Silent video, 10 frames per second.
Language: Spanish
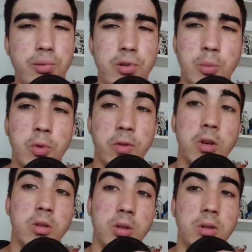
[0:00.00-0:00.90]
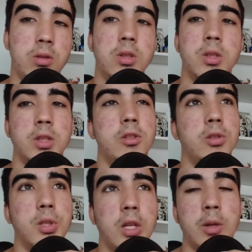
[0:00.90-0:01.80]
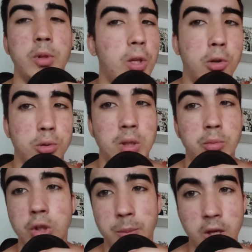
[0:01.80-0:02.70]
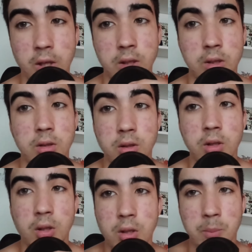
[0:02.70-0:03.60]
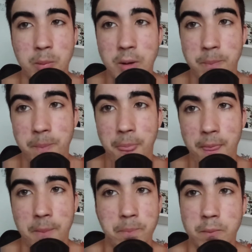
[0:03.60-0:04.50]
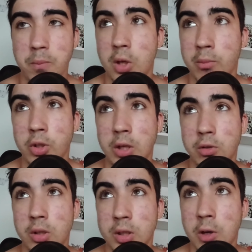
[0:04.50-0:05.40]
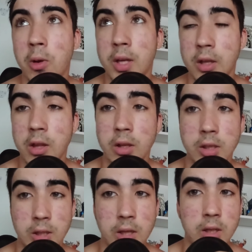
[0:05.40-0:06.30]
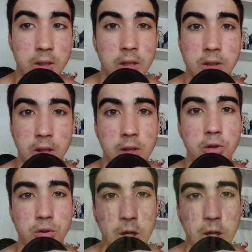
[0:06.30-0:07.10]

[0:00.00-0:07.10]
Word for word: son muy feos. Eso sí que hay que meterlos son una puta mierda. ¿Vale? Por ejemplo, si algo, si algo decir de Snyder es que Snyder los